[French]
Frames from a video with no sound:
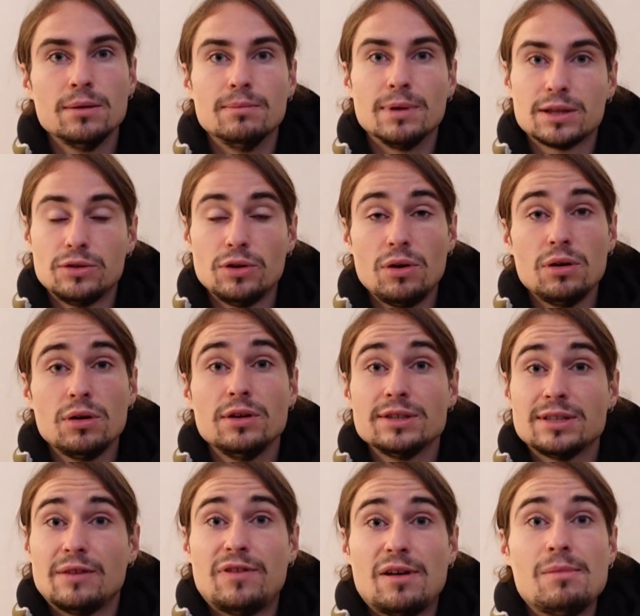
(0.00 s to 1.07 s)
Maintenant,
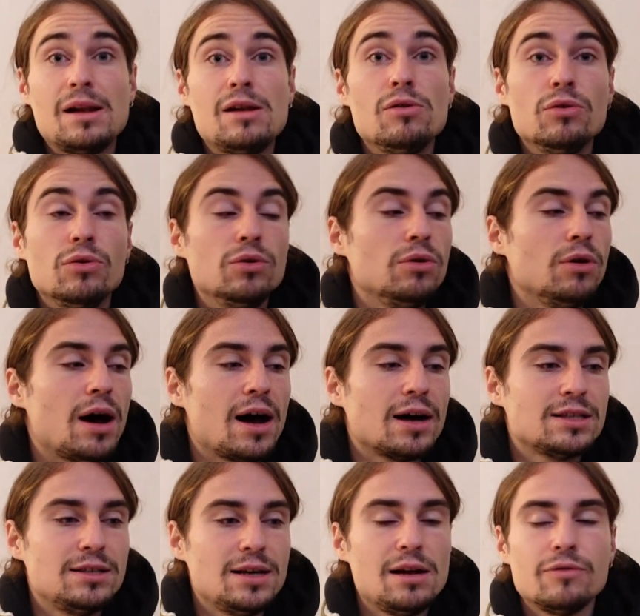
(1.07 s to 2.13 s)
sa femme, elle le
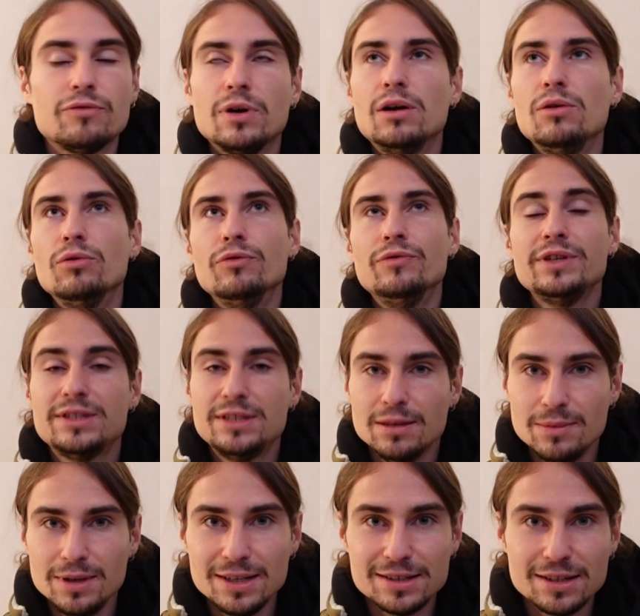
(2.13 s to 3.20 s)
harcèle, enfin, elle le
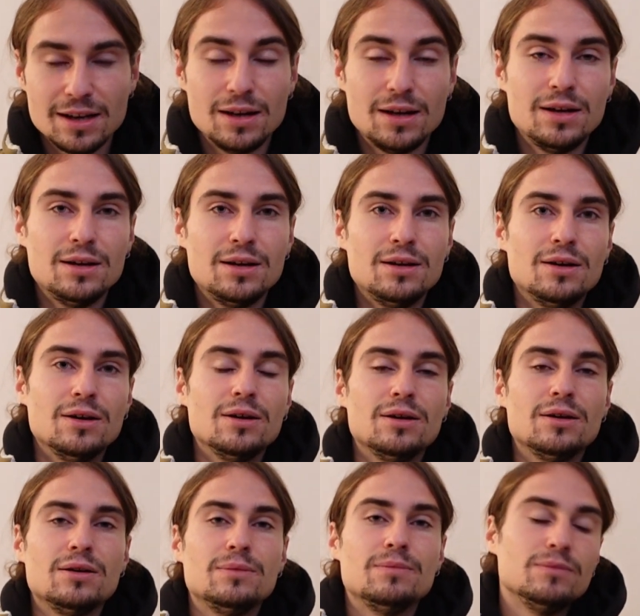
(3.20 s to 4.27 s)
victimise
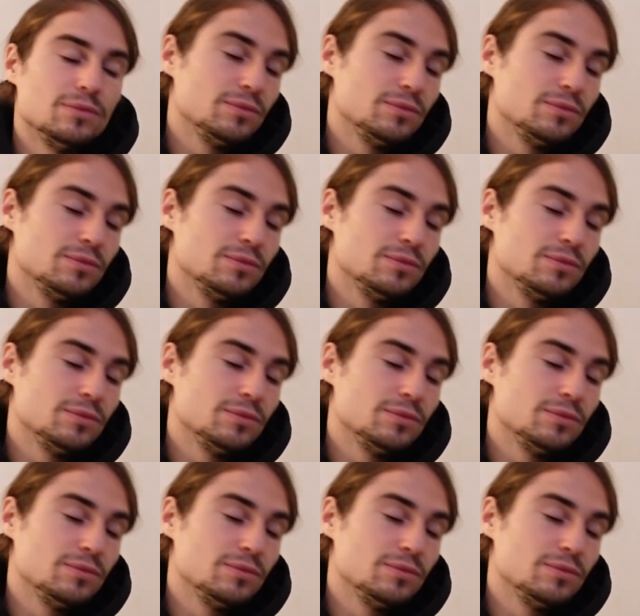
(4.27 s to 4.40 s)
euh,